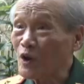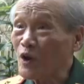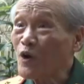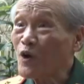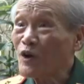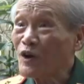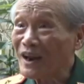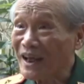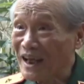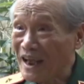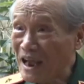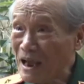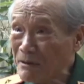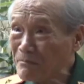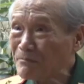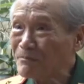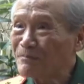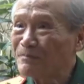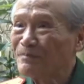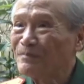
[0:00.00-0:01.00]
nho là
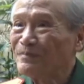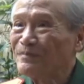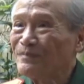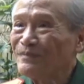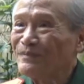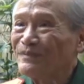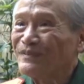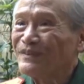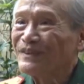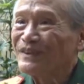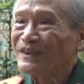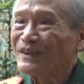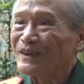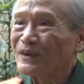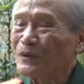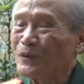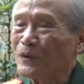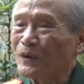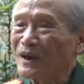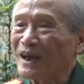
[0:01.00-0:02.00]
em
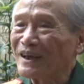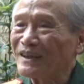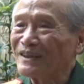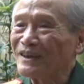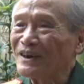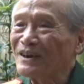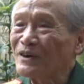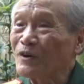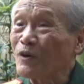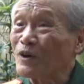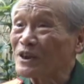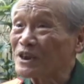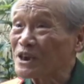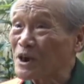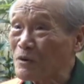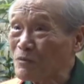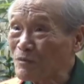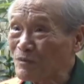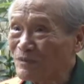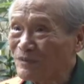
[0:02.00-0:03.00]
của đại tướng còn
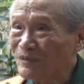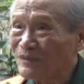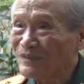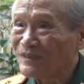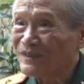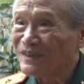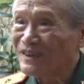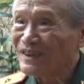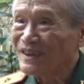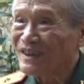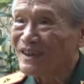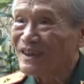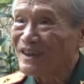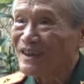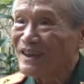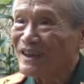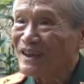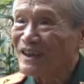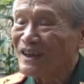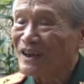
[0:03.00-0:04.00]
sống
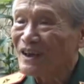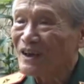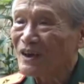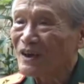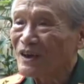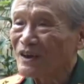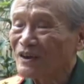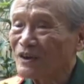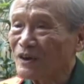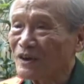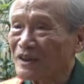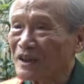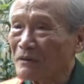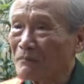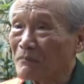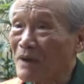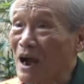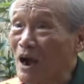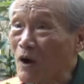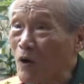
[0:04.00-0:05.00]
rồi thì
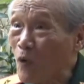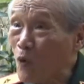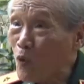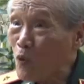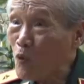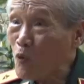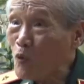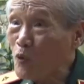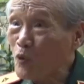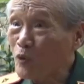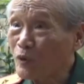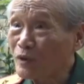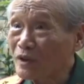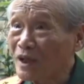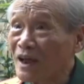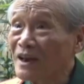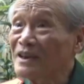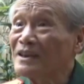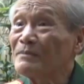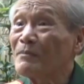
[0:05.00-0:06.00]
bà cụ
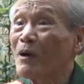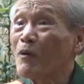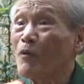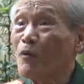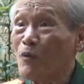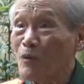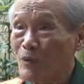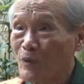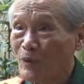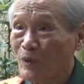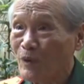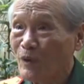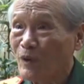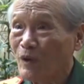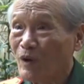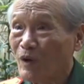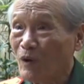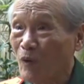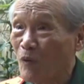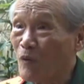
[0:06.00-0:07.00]
thân mẫu
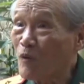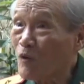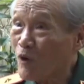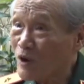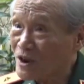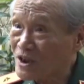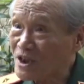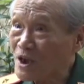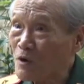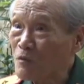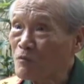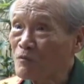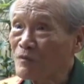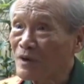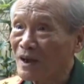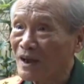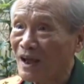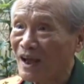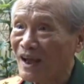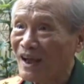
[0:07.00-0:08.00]
cũng còn sống
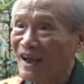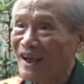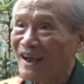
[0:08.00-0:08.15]
và